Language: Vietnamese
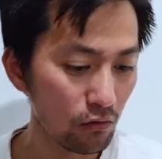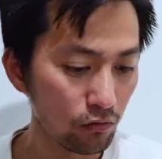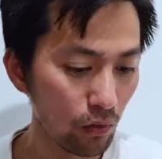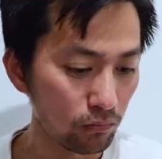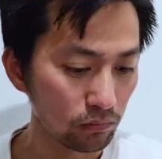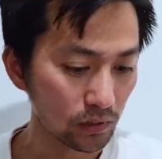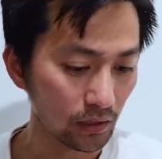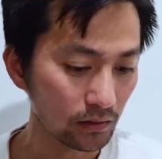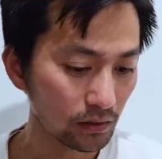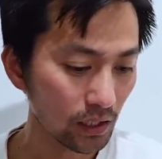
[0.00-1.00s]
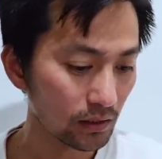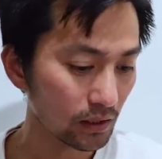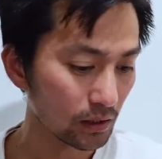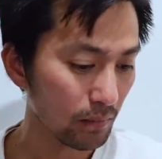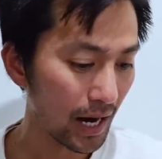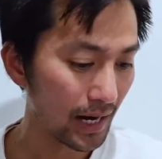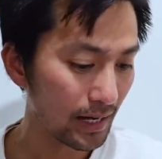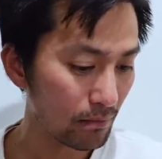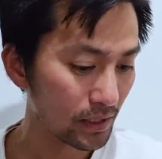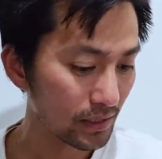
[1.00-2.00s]
vùng tỉnh đến từ ba
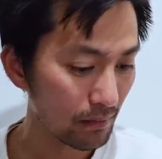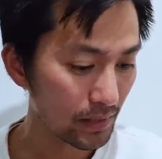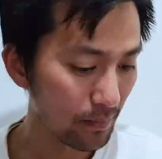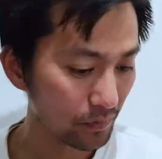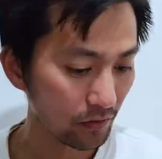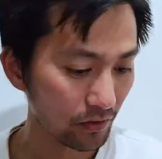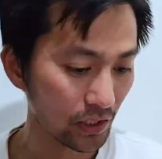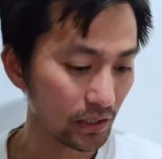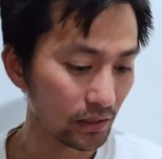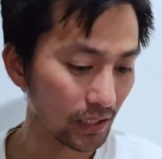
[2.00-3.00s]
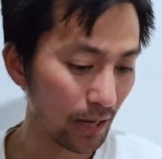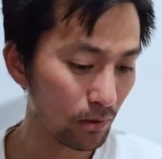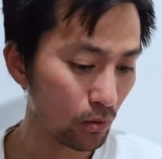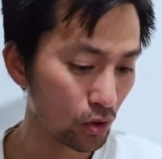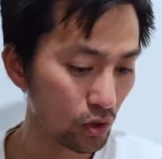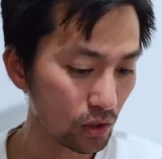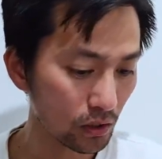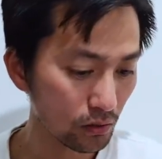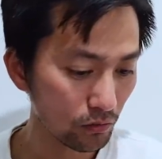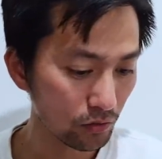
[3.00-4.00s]
năm đến năm năm và chỉ được làm ở một số
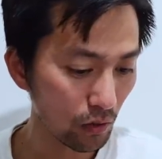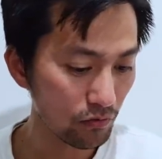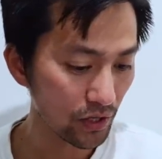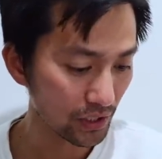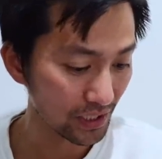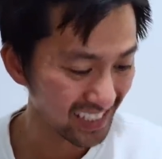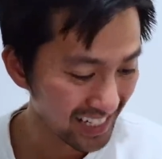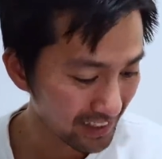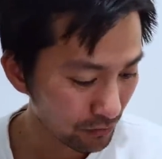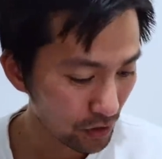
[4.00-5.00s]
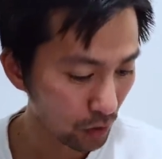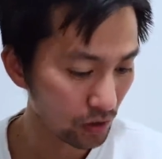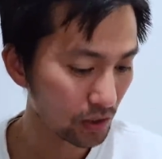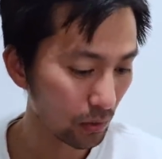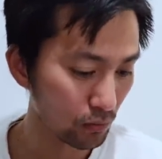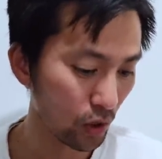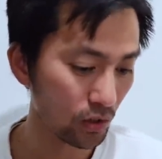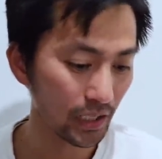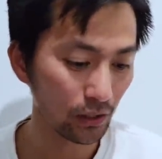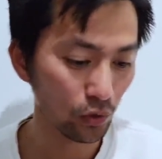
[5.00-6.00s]
công việc chỉ định, ví dụ như trồng trọt,
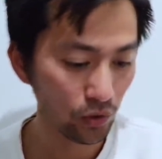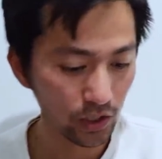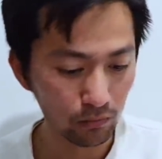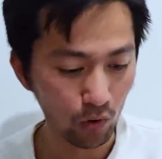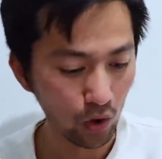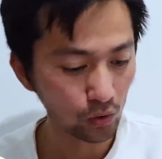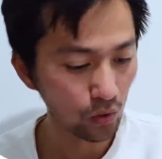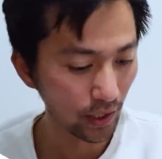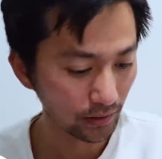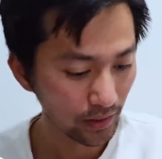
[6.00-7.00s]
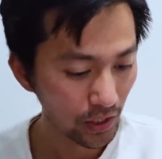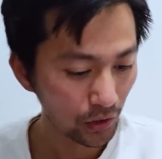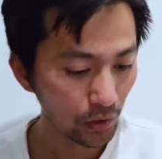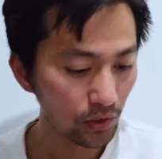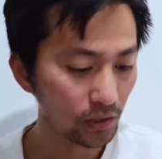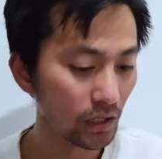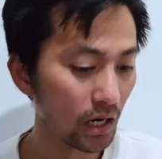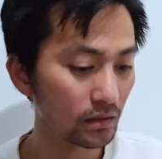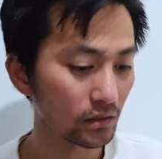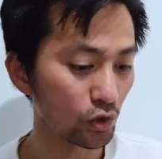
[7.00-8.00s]
chăn nuôi, giết mổ, thu hoạch. Nếu đơn
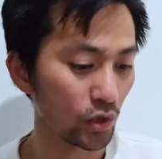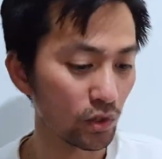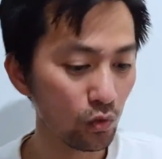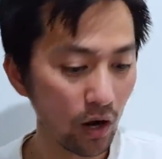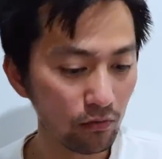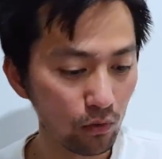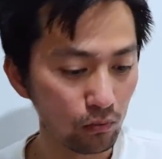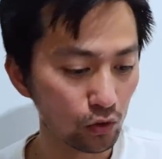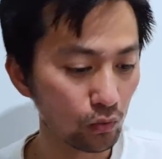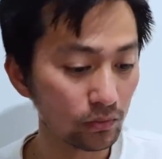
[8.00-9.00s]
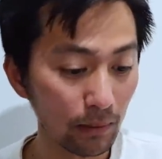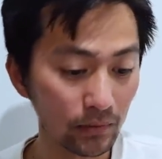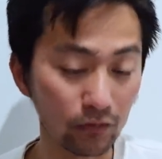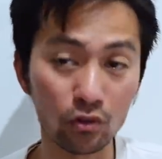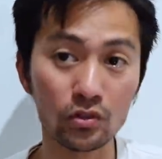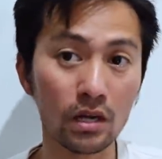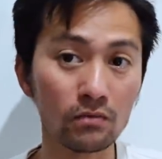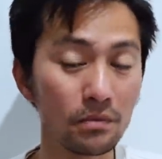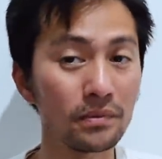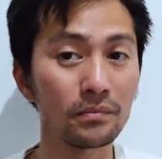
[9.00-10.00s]
đơn chuyển qua vùng trung tâm thành phố
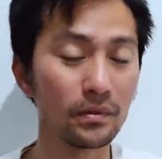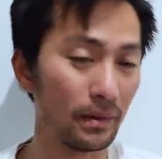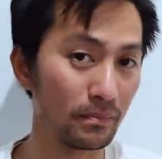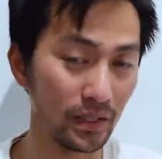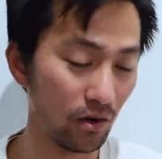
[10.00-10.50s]
xong đâu mà các bạn mình